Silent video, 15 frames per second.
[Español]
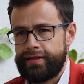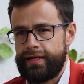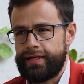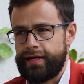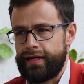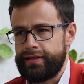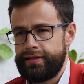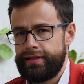a la
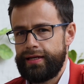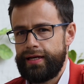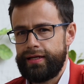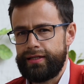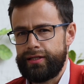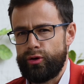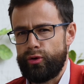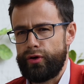alcaldía
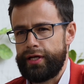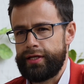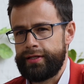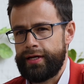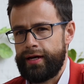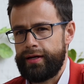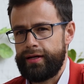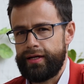y con
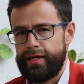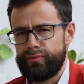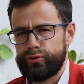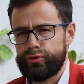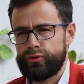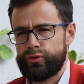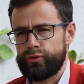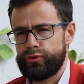ella
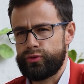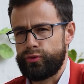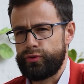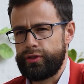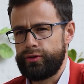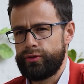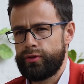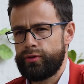hemos
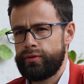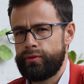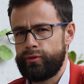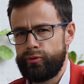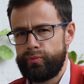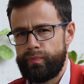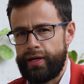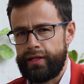construido
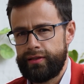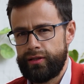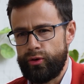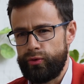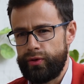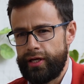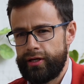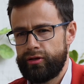un plan de
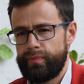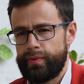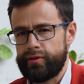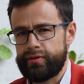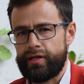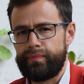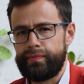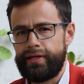gobierno,
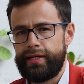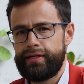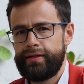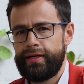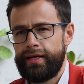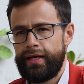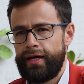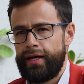pero también
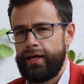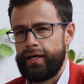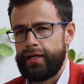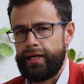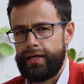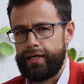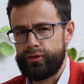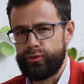
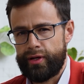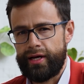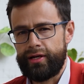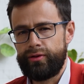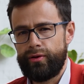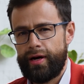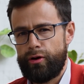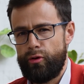eh, yo he
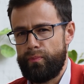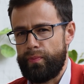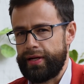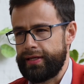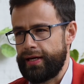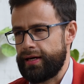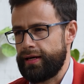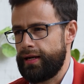querido
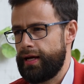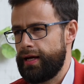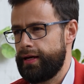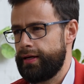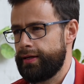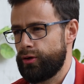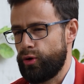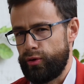
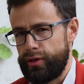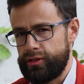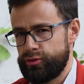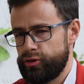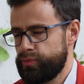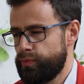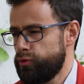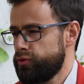acompañarla con
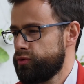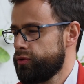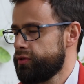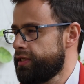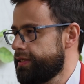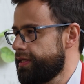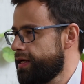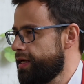estos puntos
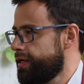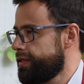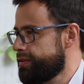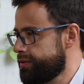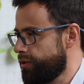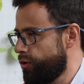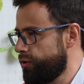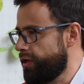y ella ha
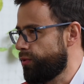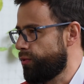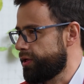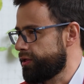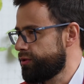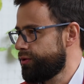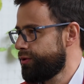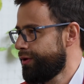estado de
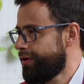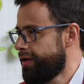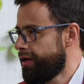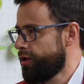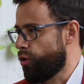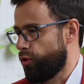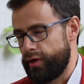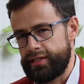acuerdo
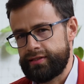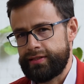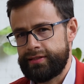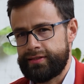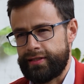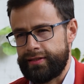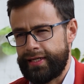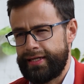con esta
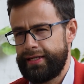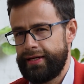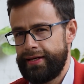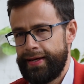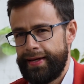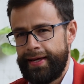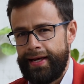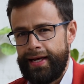estrategia
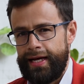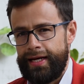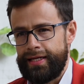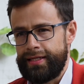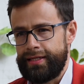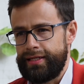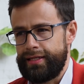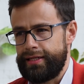
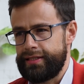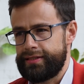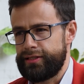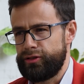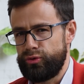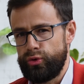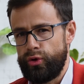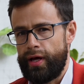y
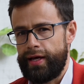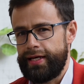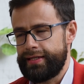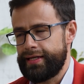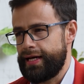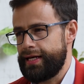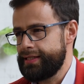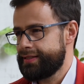sin duda
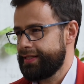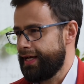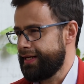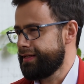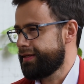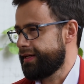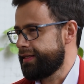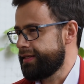ella es el
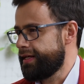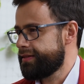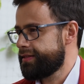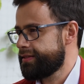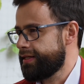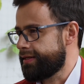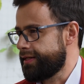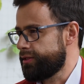ingrediente
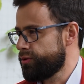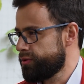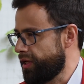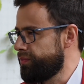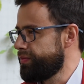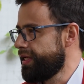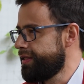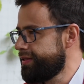secreto
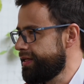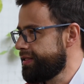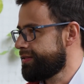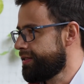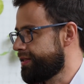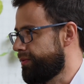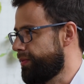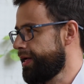también de
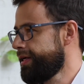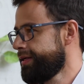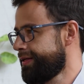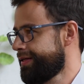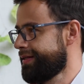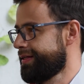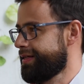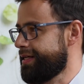este tamal,
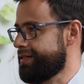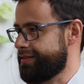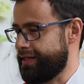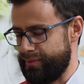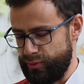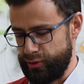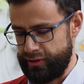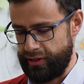que está
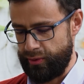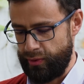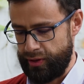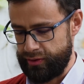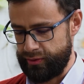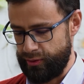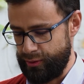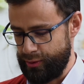muy de
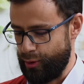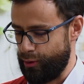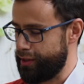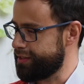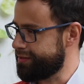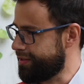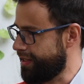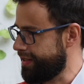acuerdo con
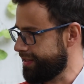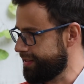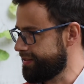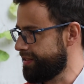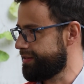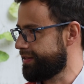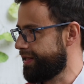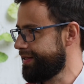esta
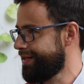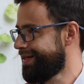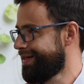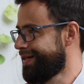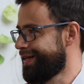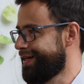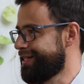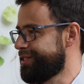receta
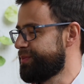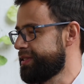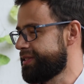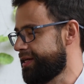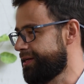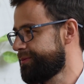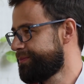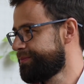
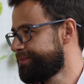especial.